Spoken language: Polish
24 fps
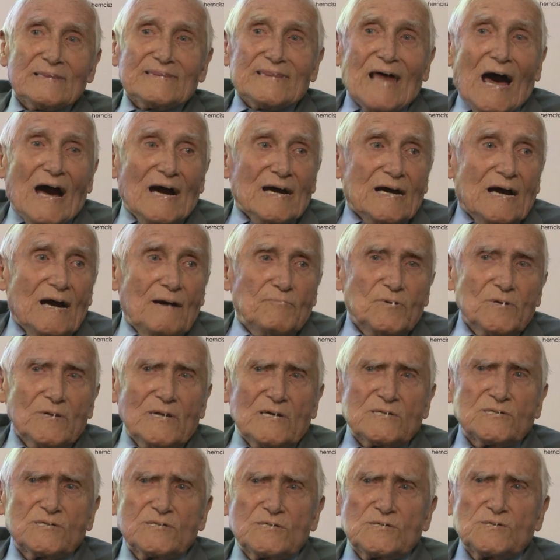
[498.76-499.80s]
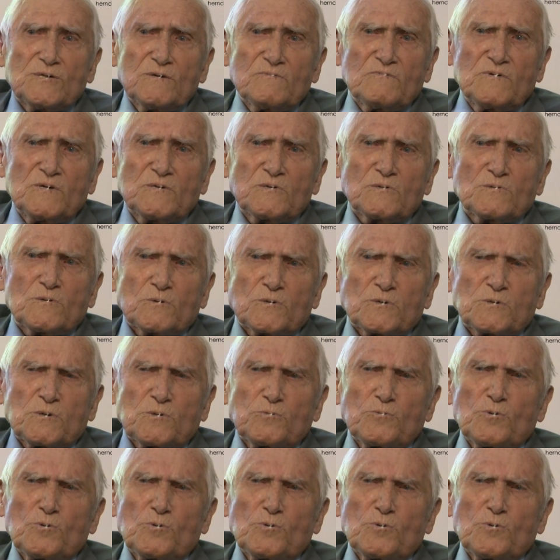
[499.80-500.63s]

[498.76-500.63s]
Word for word: Taka była rzeczywistość.